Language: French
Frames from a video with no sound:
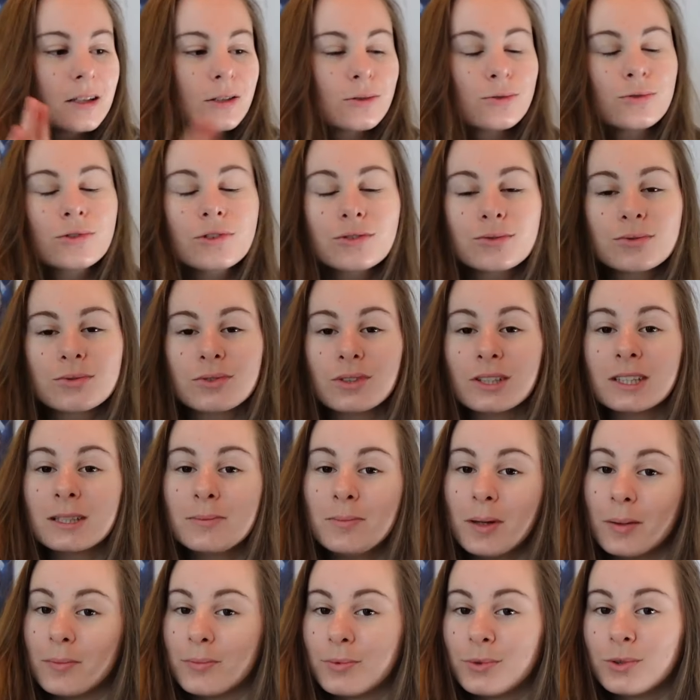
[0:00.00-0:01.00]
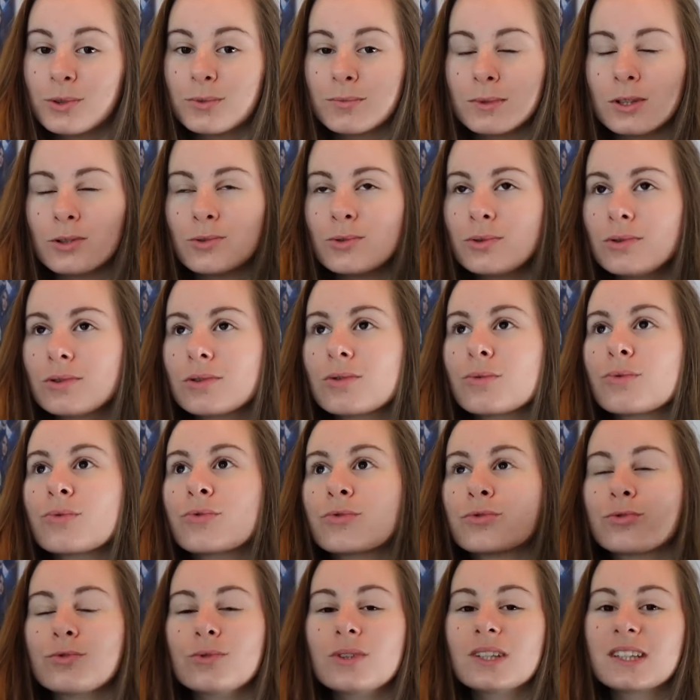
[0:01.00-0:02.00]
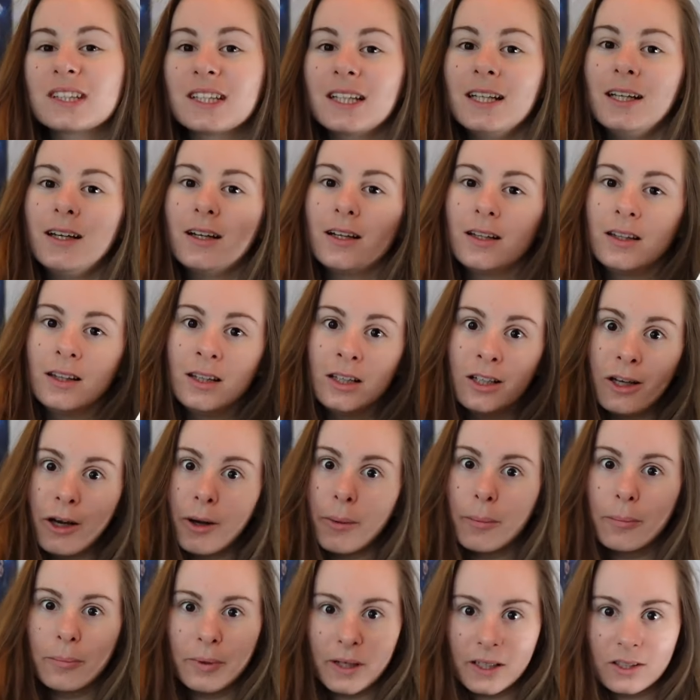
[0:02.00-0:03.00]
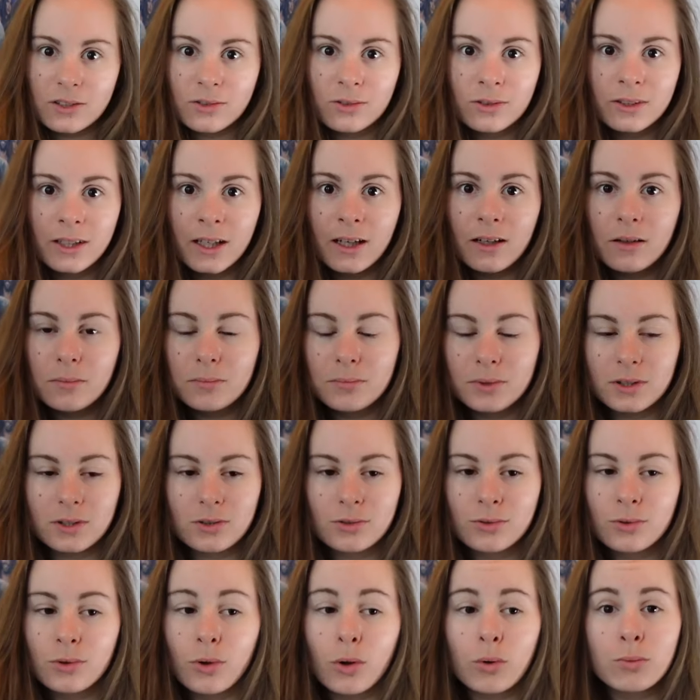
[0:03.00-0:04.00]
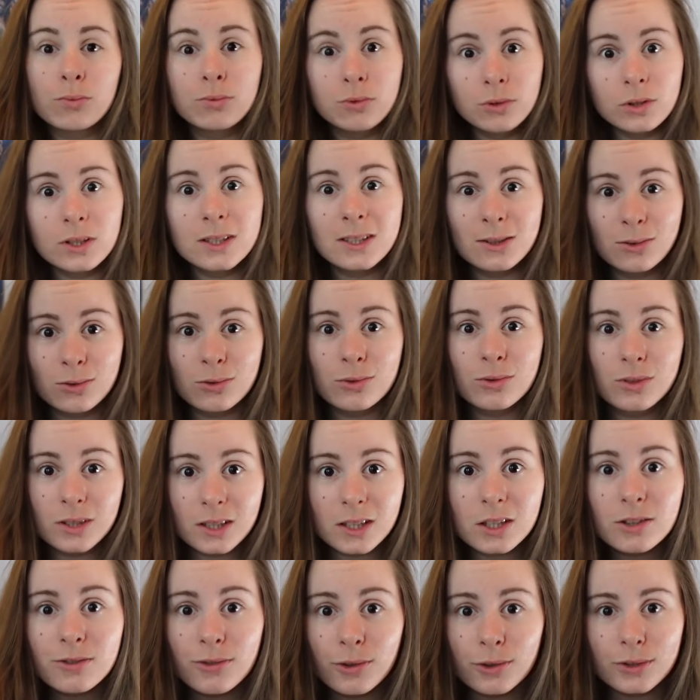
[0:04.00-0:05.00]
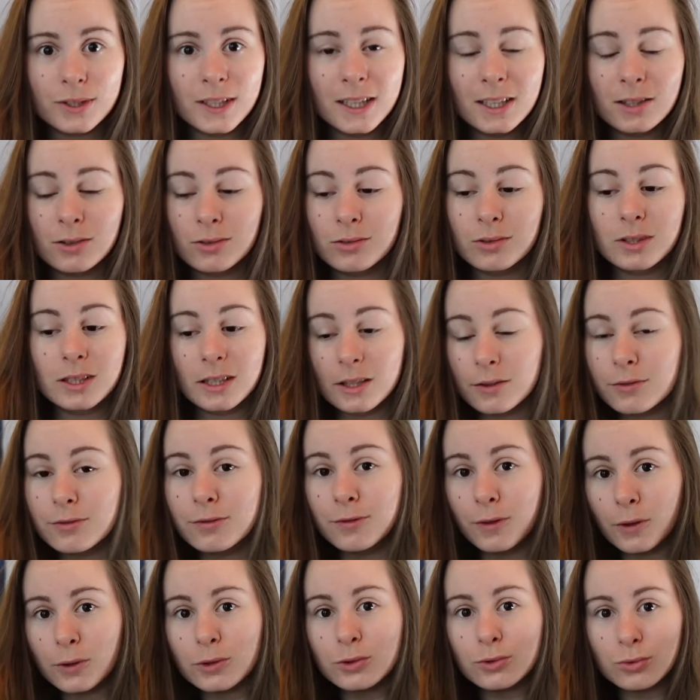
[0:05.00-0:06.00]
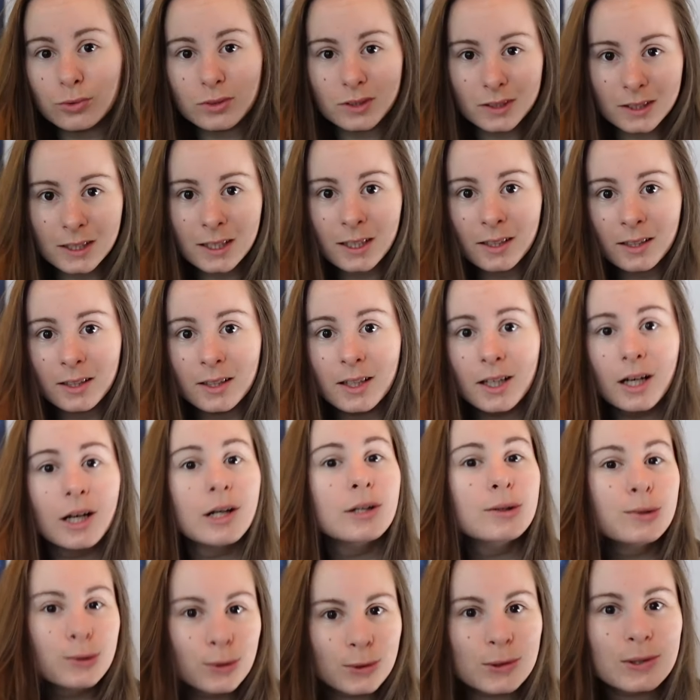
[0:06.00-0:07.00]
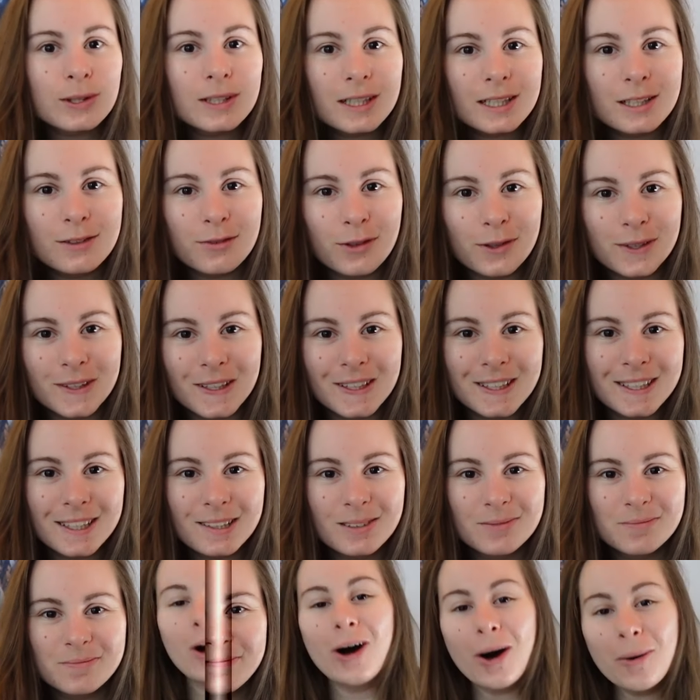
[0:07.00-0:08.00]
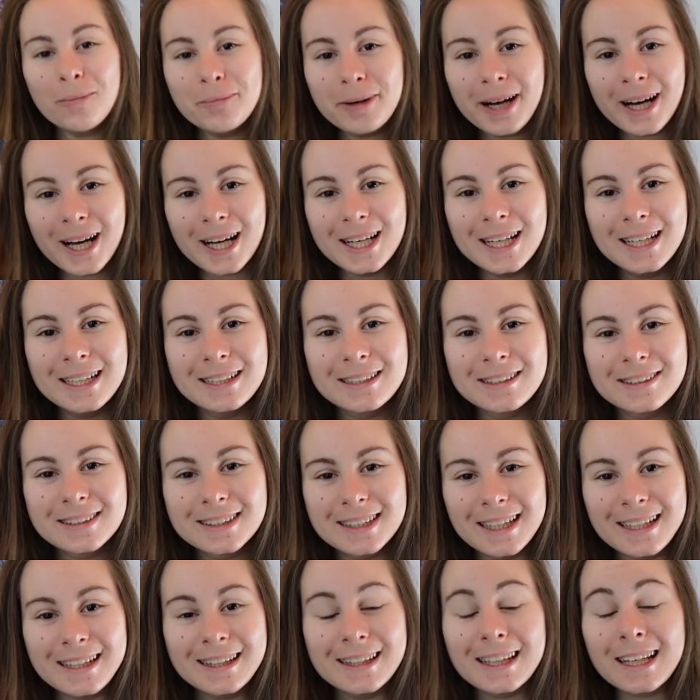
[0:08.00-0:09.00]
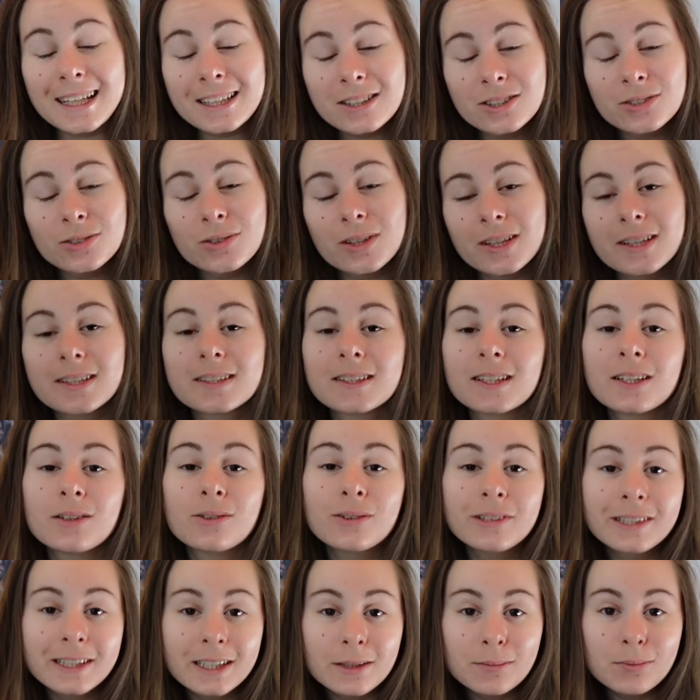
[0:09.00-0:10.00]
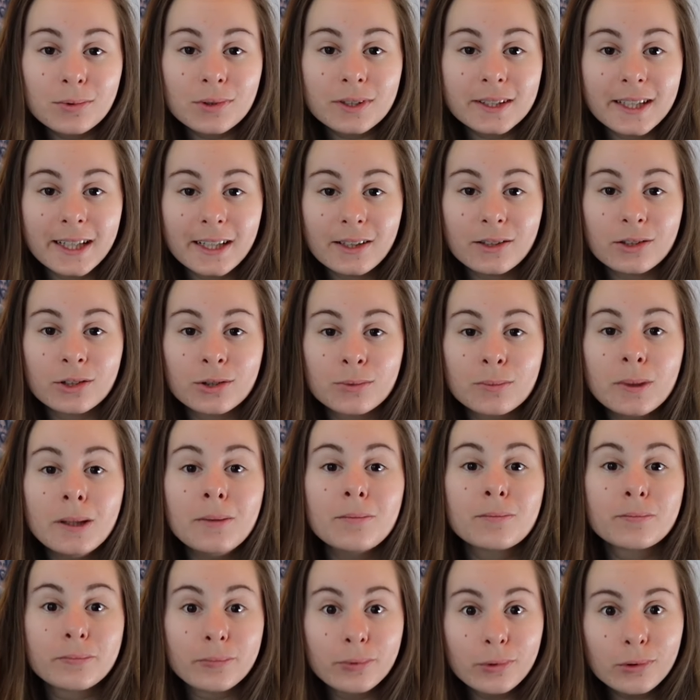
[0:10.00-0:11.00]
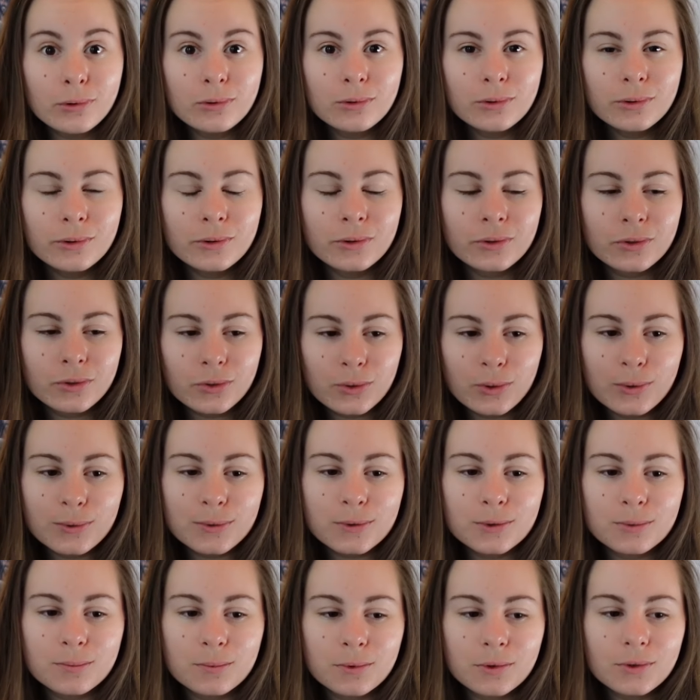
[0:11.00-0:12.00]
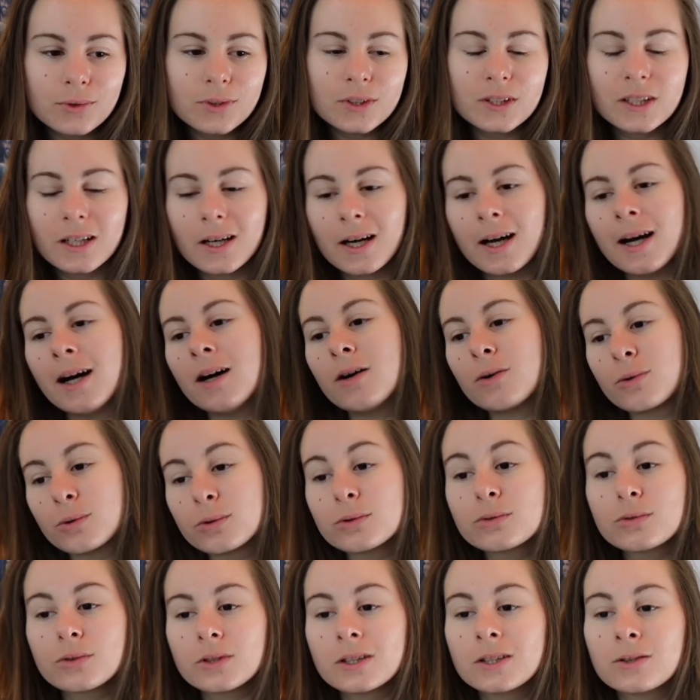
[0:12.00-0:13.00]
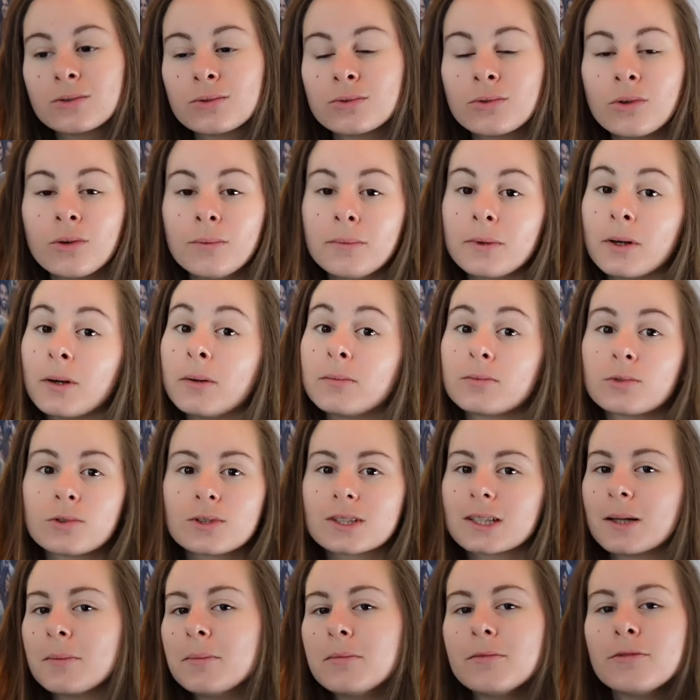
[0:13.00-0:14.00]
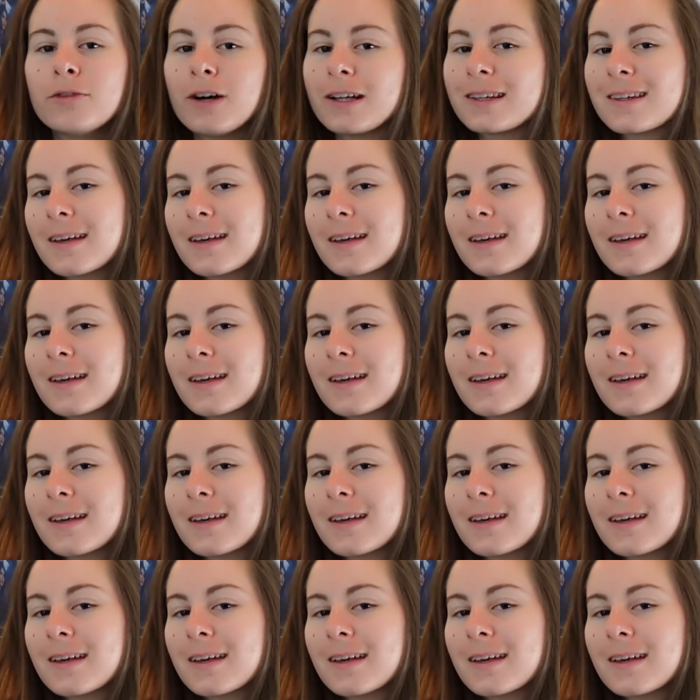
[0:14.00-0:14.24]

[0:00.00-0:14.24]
Donc je vous en dis pas plus, mais juste foncez lire Persona parce que en plus c'est une autrice française, donc il faut soutenir nos autrices françaises en parallèle de cette lecture et c'est aussi pour ça que je mets beaucoup de temps je pense à retourner dedans mais en même temps ça me va